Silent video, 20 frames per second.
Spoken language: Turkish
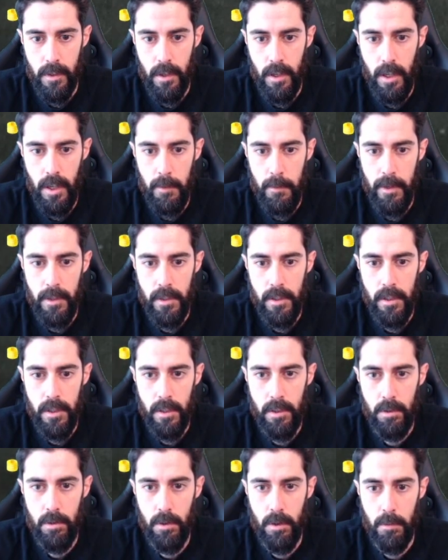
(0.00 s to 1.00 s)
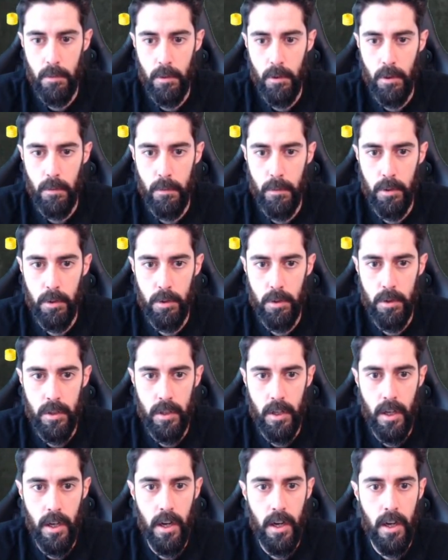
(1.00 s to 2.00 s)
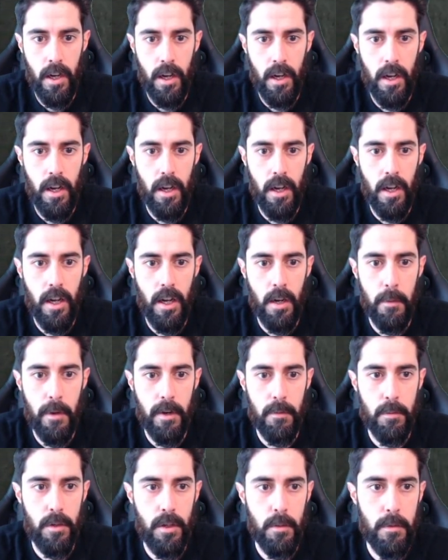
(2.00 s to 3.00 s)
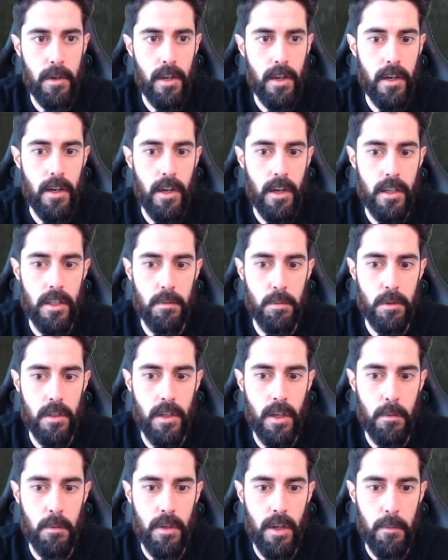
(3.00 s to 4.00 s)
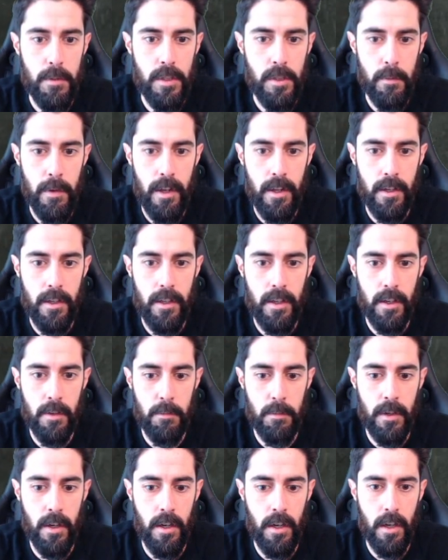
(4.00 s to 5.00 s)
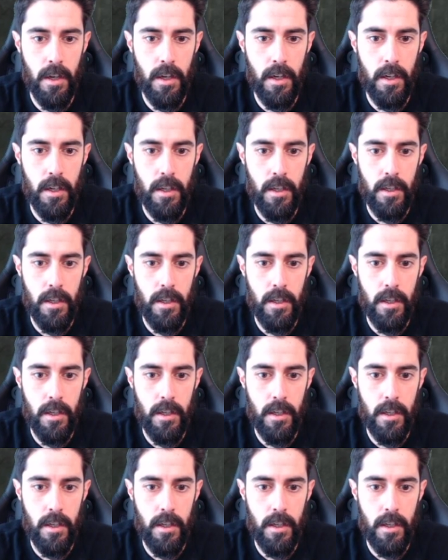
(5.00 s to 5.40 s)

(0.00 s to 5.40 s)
Elim alışsın istiyorum koruma tuşunu da. Aa bak burada birilerini asmışlar. Bunlar bizim halktan mı ya?